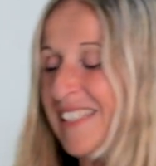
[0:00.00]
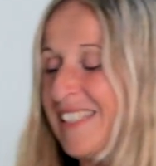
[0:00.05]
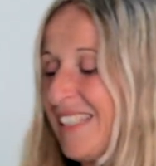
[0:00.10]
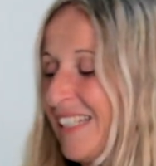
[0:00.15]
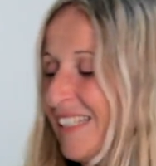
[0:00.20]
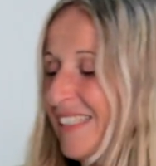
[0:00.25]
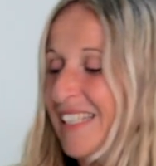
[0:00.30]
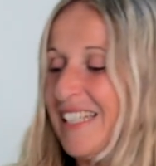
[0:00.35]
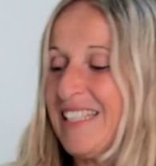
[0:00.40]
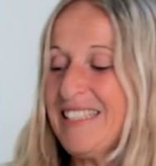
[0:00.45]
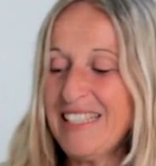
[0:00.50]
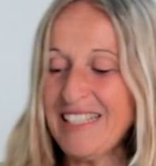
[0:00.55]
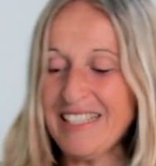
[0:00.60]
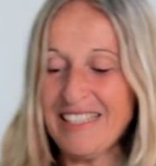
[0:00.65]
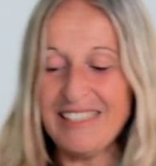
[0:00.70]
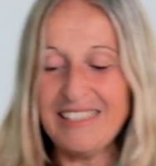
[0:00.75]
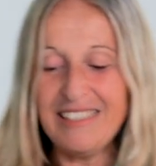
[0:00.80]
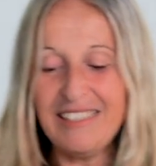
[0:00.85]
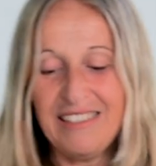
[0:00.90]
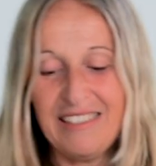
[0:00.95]

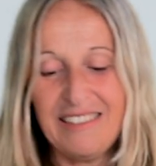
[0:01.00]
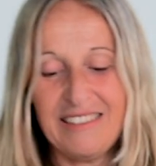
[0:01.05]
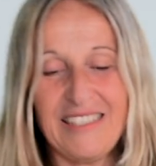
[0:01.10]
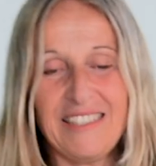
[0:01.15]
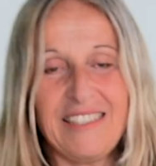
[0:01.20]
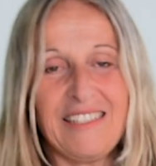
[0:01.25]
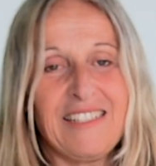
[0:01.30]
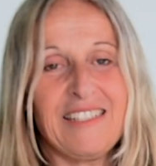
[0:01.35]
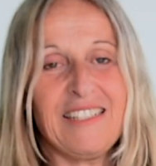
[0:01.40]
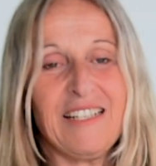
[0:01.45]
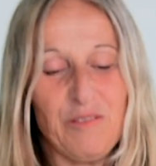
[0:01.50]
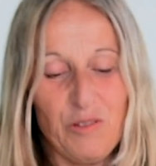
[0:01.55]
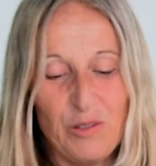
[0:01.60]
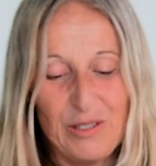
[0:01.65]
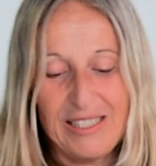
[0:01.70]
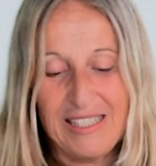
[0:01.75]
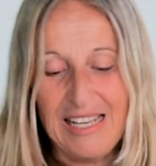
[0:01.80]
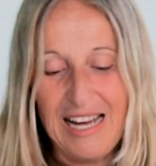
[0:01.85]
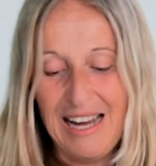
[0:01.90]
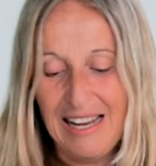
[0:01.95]
Italienerin, die in den
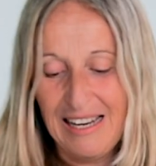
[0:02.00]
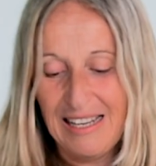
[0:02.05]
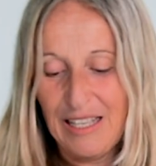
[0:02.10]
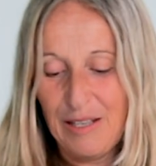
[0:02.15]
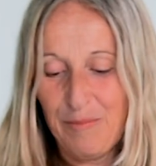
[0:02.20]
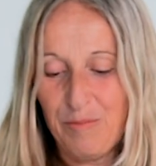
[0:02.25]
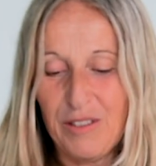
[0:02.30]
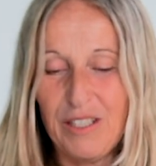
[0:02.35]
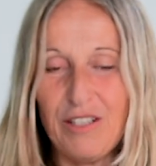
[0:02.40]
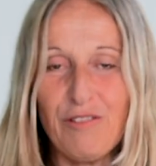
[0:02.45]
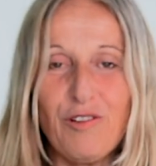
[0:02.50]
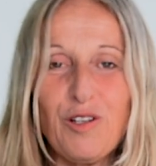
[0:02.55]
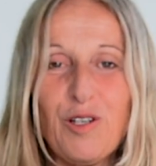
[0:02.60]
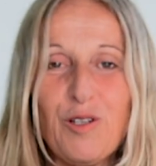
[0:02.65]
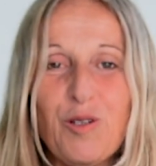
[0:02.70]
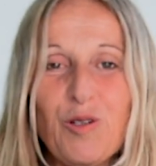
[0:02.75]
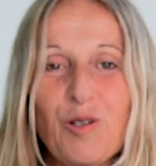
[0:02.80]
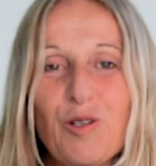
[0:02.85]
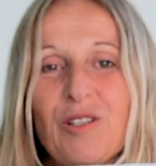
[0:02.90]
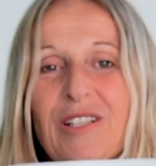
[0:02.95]
USA lebt, Frau
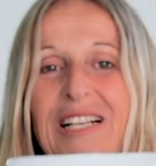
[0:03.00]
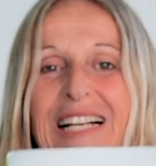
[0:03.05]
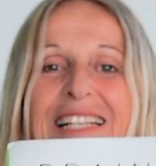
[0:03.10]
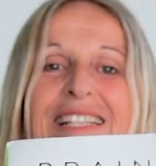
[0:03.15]
Dr.